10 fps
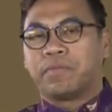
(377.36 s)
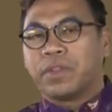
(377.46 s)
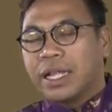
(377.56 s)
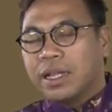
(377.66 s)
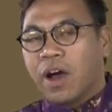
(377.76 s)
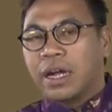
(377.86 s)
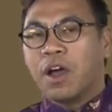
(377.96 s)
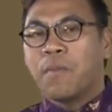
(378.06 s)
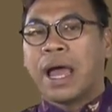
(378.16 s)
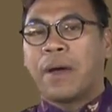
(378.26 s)
ถ้าย้อน
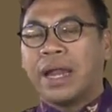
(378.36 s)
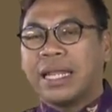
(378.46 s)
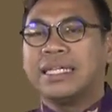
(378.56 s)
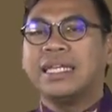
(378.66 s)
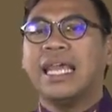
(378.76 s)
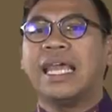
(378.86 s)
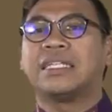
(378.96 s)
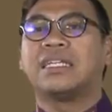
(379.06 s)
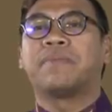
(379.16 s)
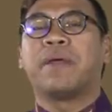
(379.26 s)
เข้ามาวัดอันยิ่งนี่เอง
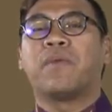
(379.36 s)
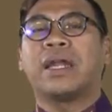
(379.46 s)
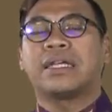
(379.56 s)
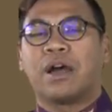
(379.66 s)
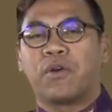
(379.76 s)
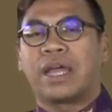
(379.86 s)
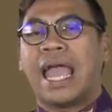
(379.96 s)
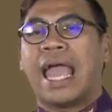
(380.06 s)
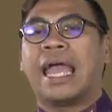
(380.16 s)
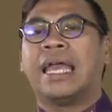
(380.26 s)
จึงเป็นวัดเก่าแก่